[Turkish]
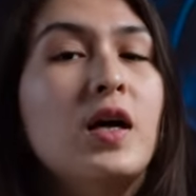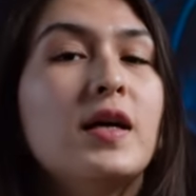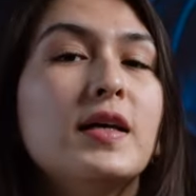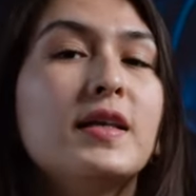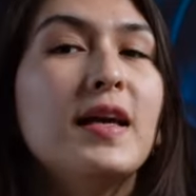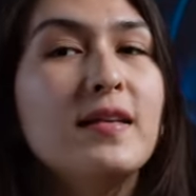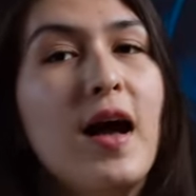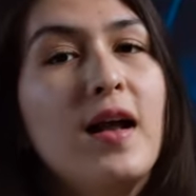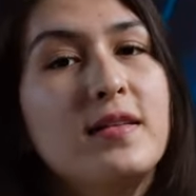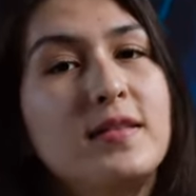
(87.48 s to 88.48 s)
e,
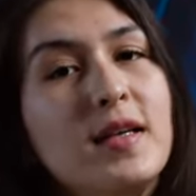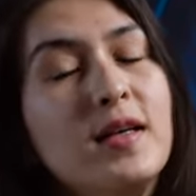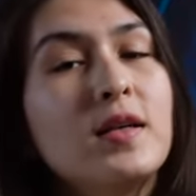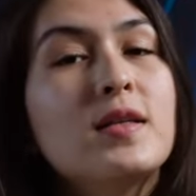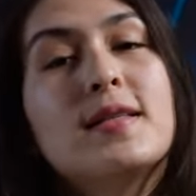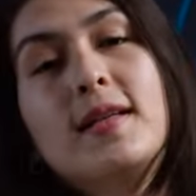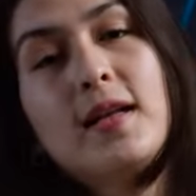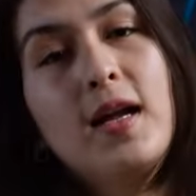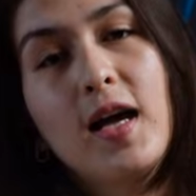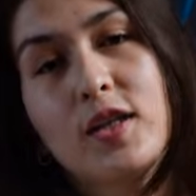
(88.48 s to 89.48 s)
genelde
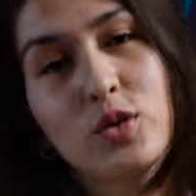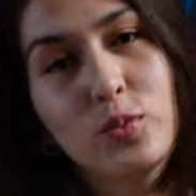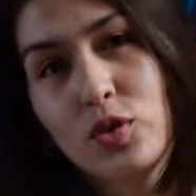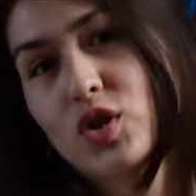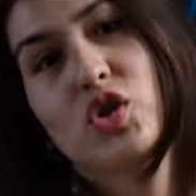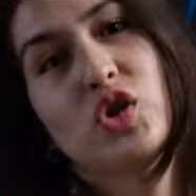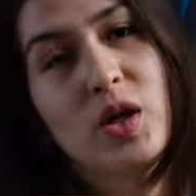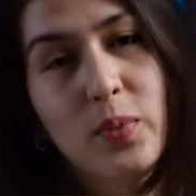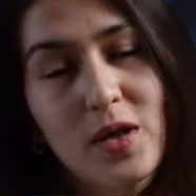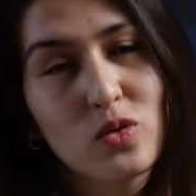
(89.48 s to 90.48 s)
senelerdir bu işi
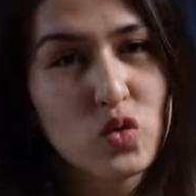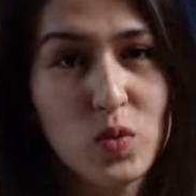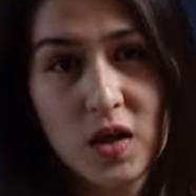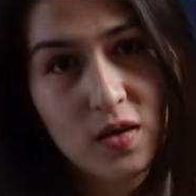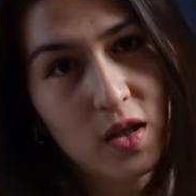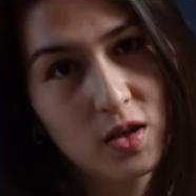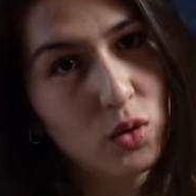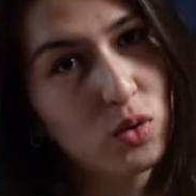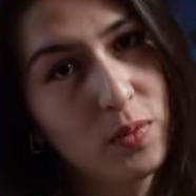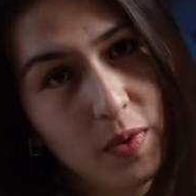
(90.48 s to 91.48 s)
yapan uzmanlar da
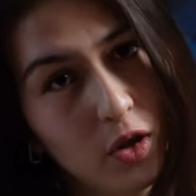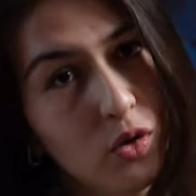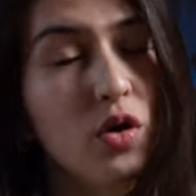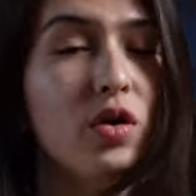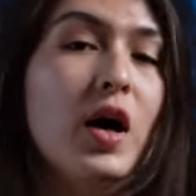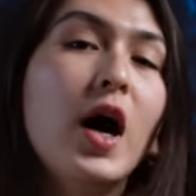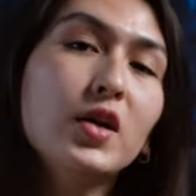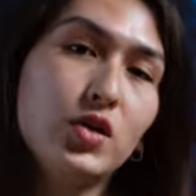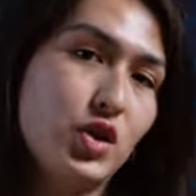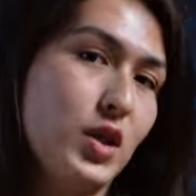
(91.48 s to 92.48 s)
olabiliyor.
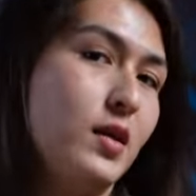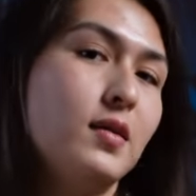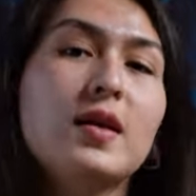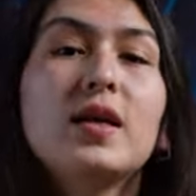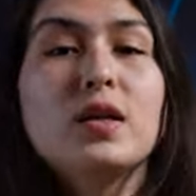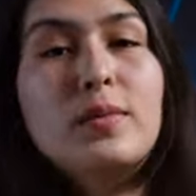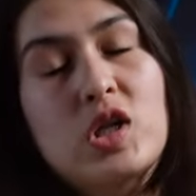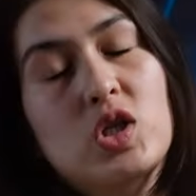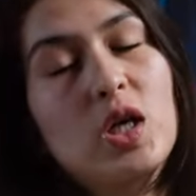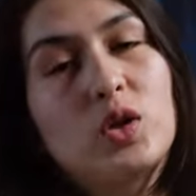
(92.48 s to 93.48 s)
Aynı şekilde yeni
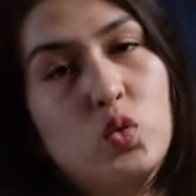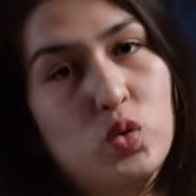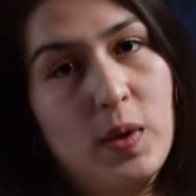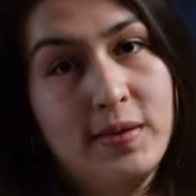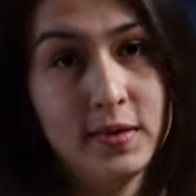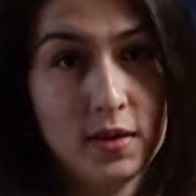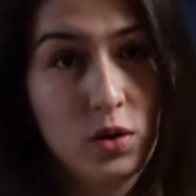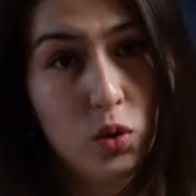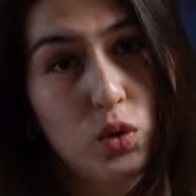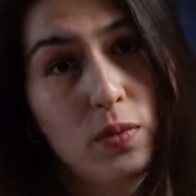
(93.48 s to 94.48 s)
başlayan
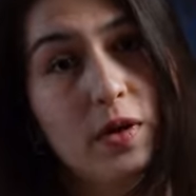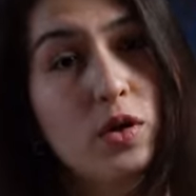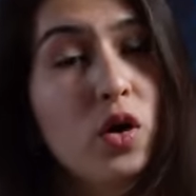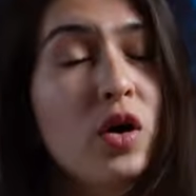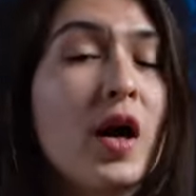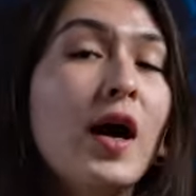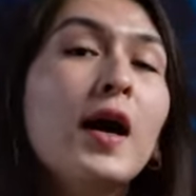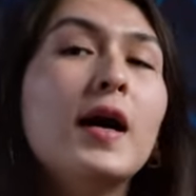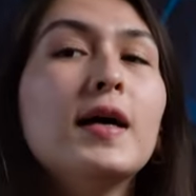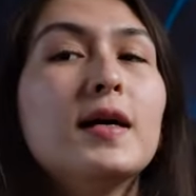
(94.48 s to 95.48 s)
uzmanlar da olabiliyor.
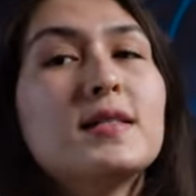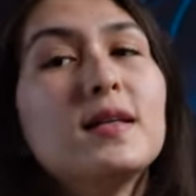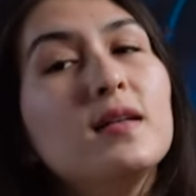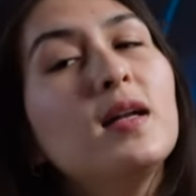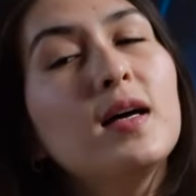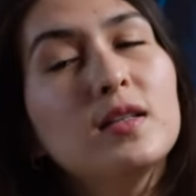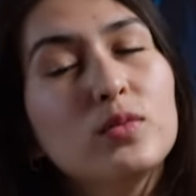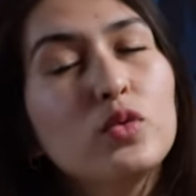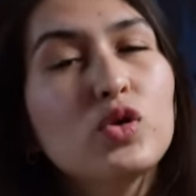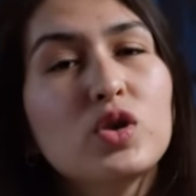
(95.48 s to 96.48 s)
Ee,
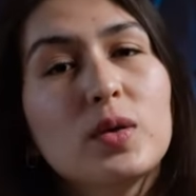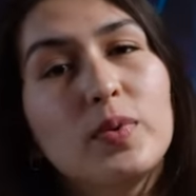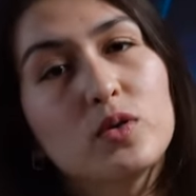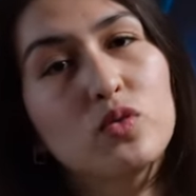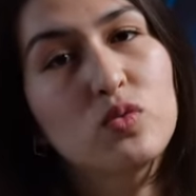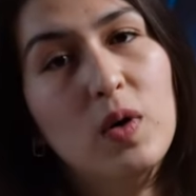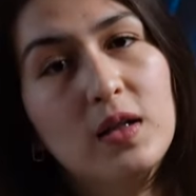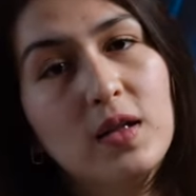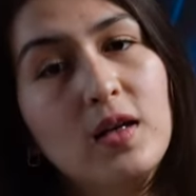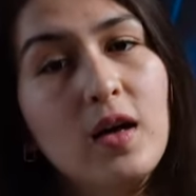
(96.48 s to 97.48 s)
senelerdir bu işi yapan
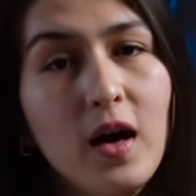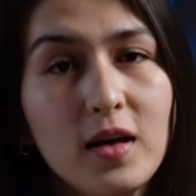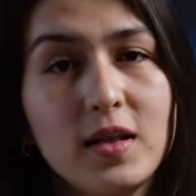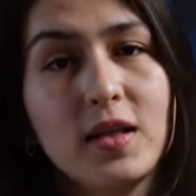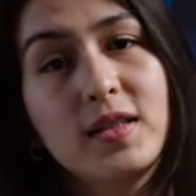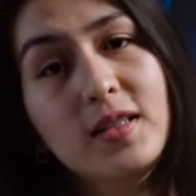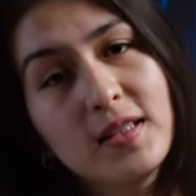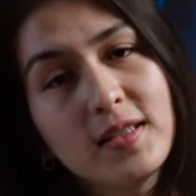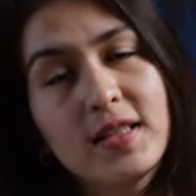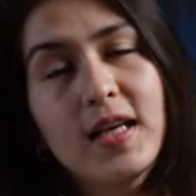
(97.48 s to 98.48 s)
uzmanlar haliyle
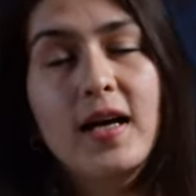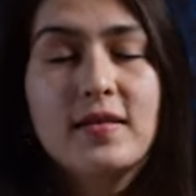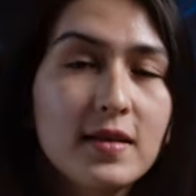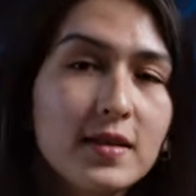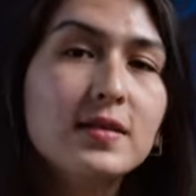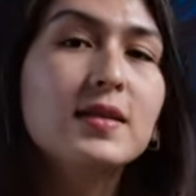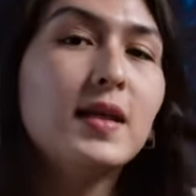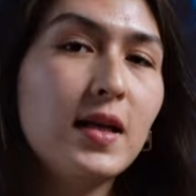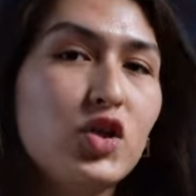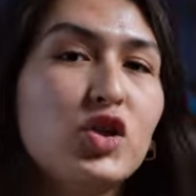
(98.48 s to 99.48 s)
yine de kendilerini
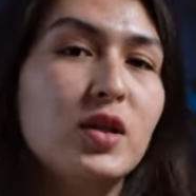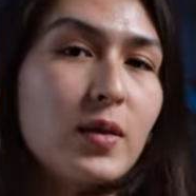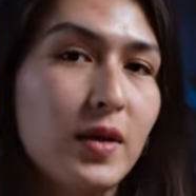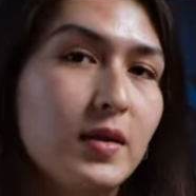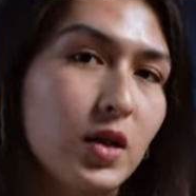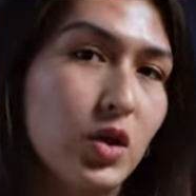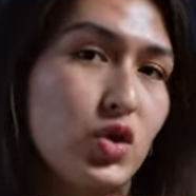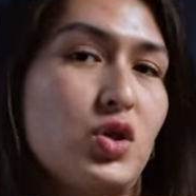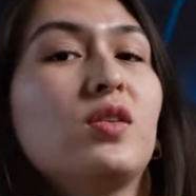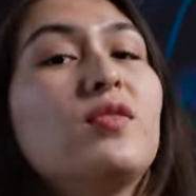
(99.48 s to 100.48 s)
geliştiremediği
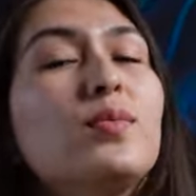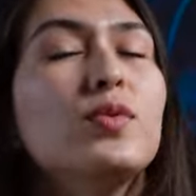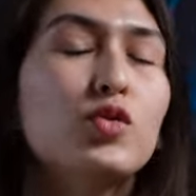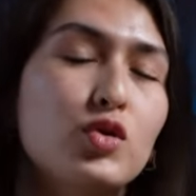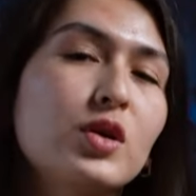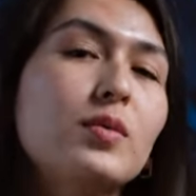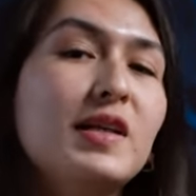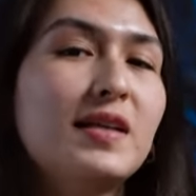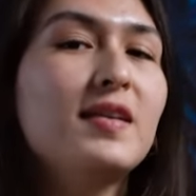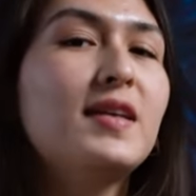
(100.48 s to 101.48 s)
için ve bir müşteri
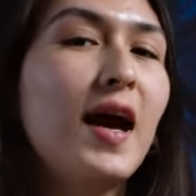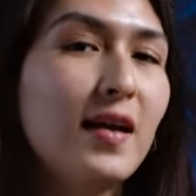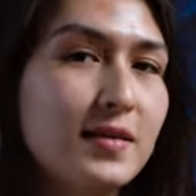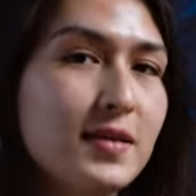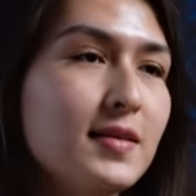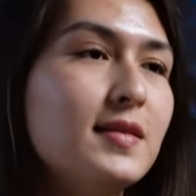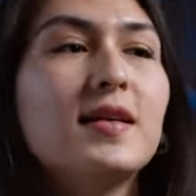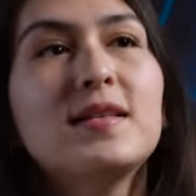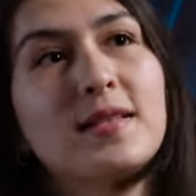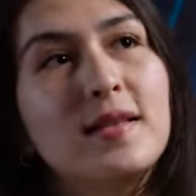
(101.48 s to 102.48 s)
bir kere
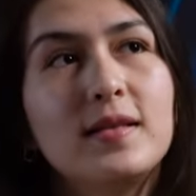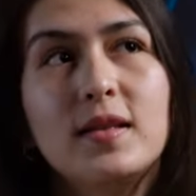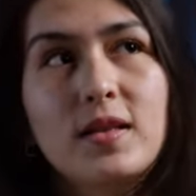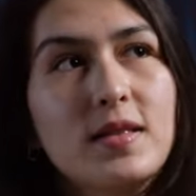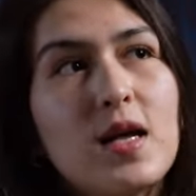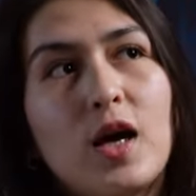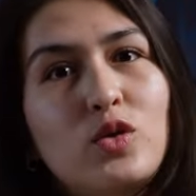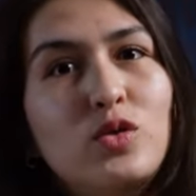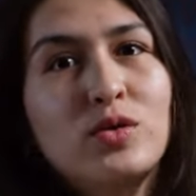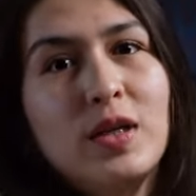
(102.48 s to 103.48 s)
geldiğinde istediği dizayn
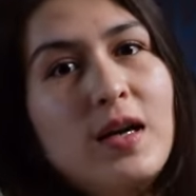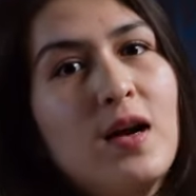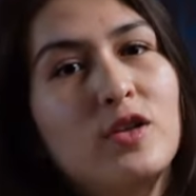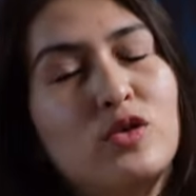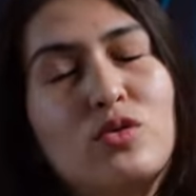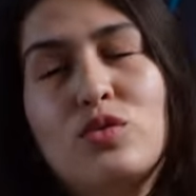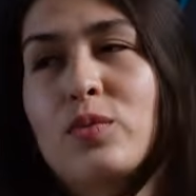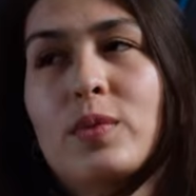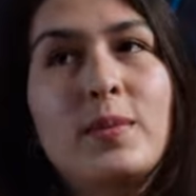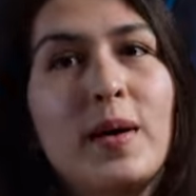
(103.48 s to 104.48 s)
olur, nail art
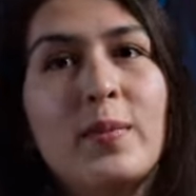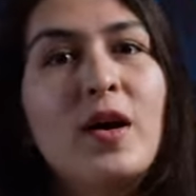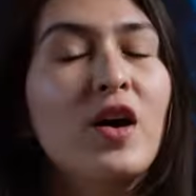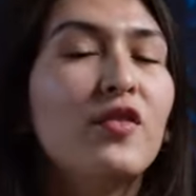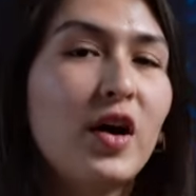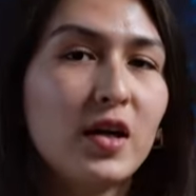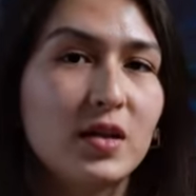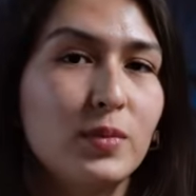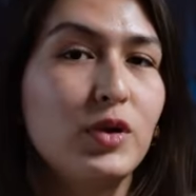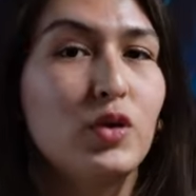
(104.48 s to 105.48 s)
olur, bilmem
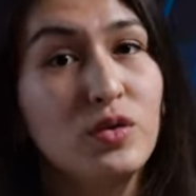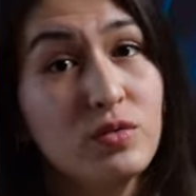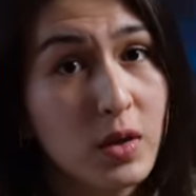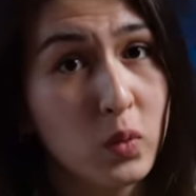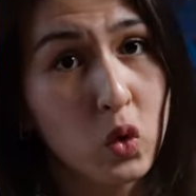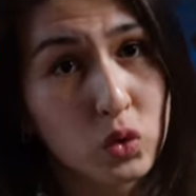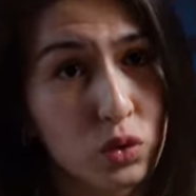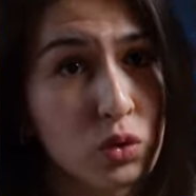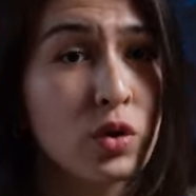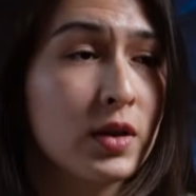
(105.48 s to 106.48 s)
farklı bir yöntem
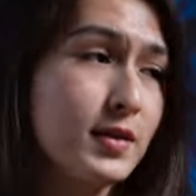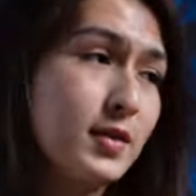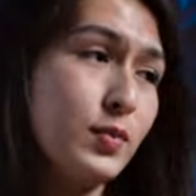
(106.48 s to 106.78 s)
olur, e,